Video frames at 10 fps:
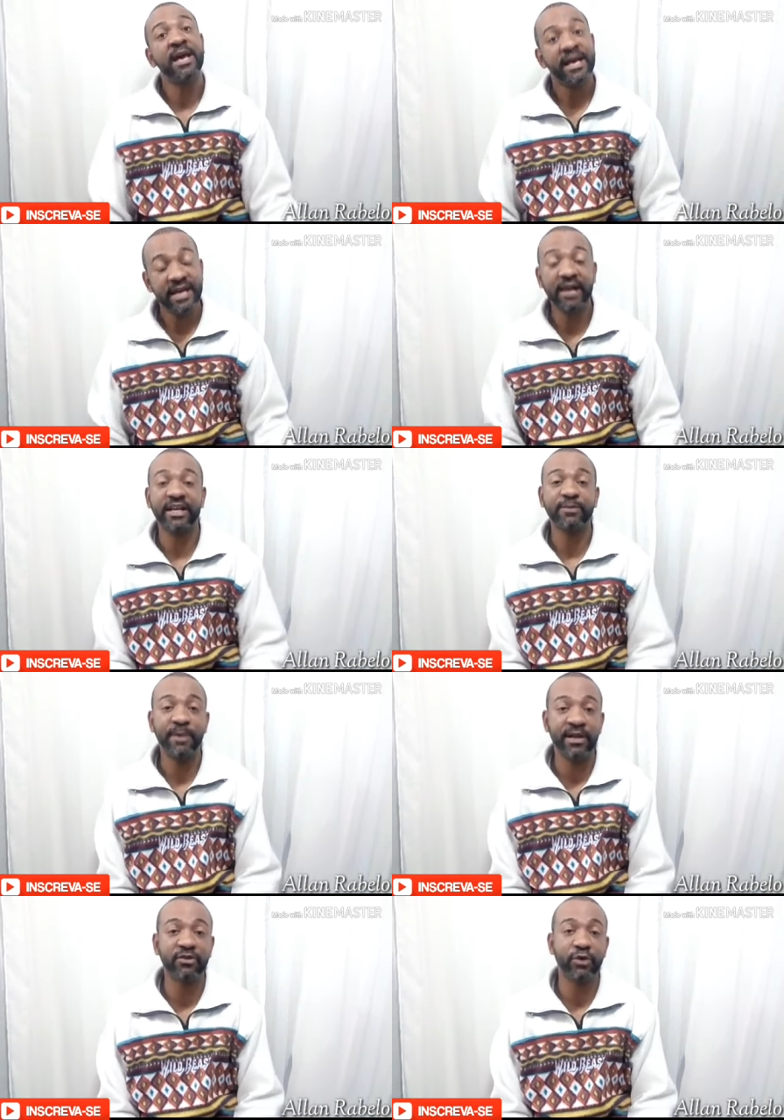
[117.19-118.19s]
Vamos ver
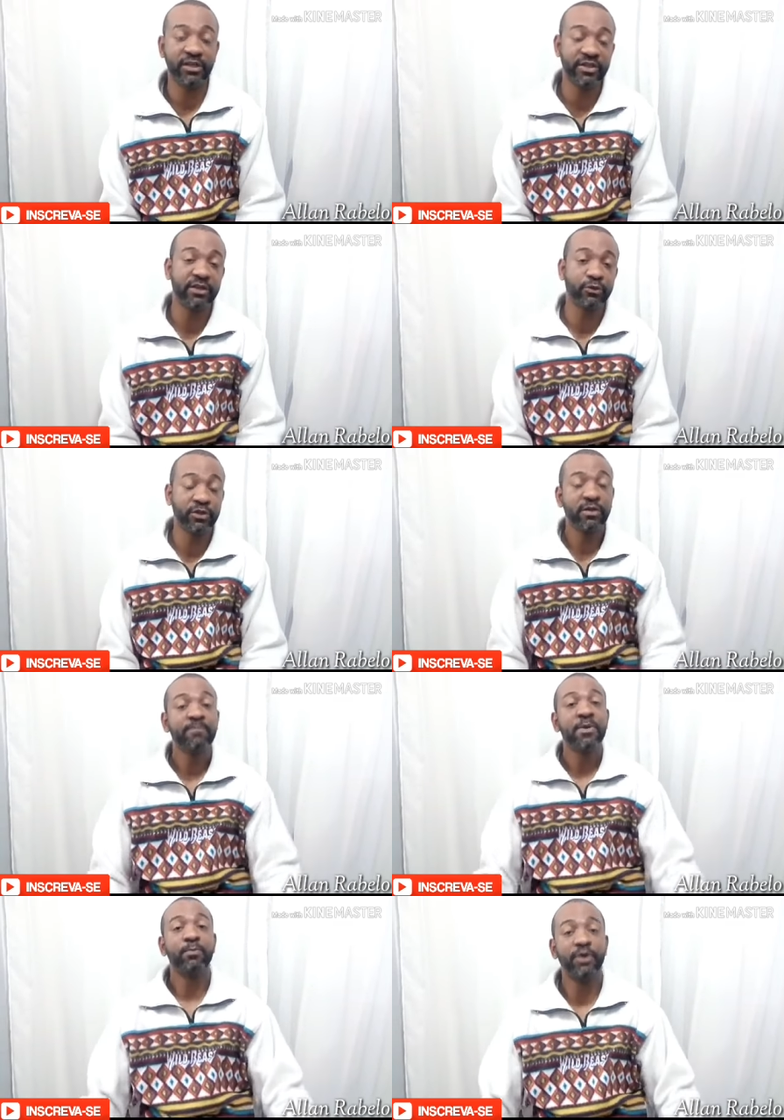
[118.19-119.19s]
o que é está esperando o Jorge
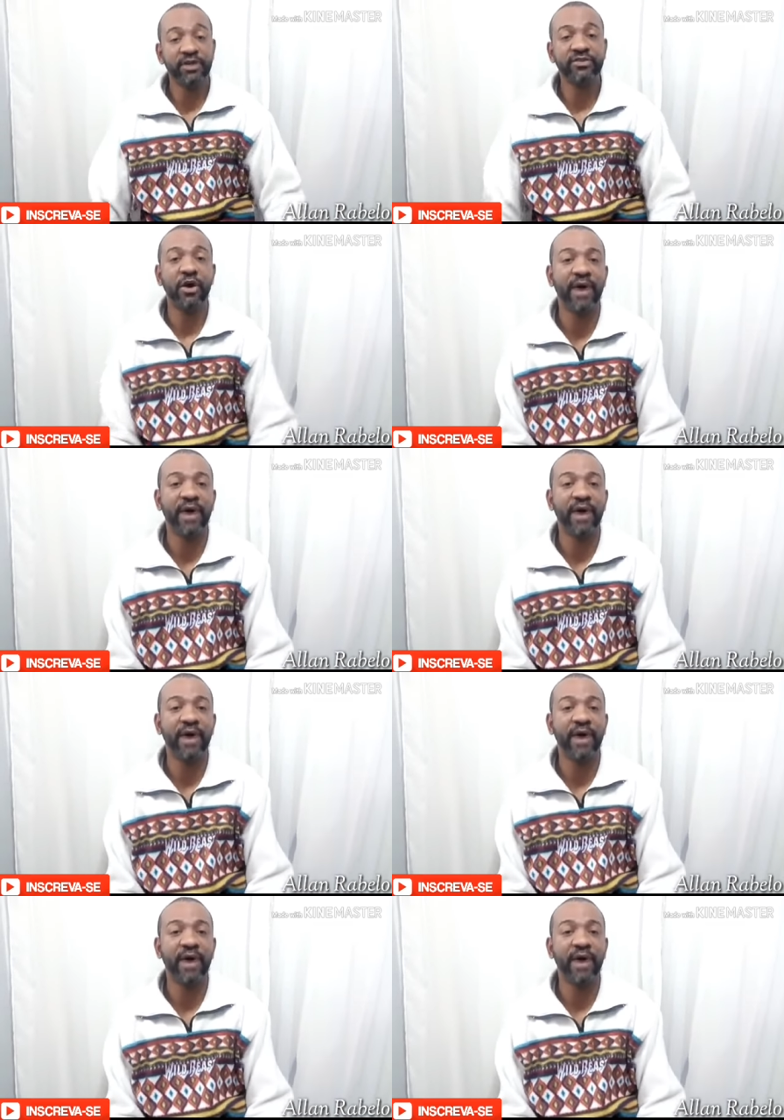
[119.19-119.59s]
Jesus